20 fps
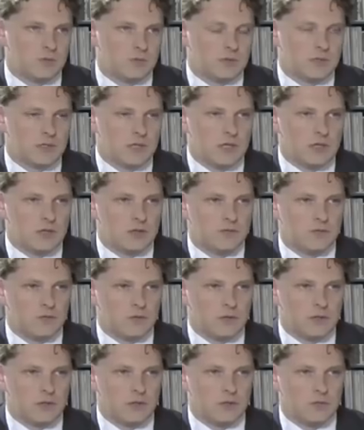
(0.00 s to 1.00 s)
specjalne
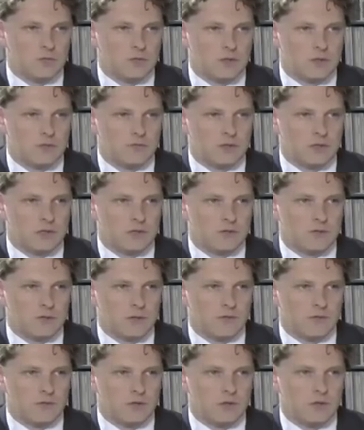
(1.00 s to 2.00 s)
zwołanie komisji w tej
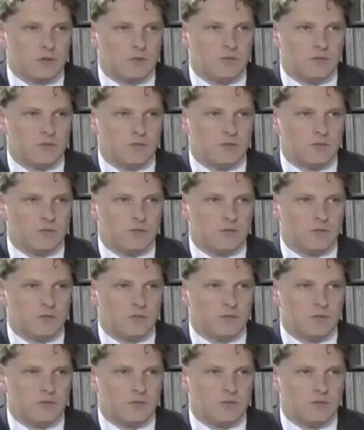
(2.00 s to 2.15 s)
sprawie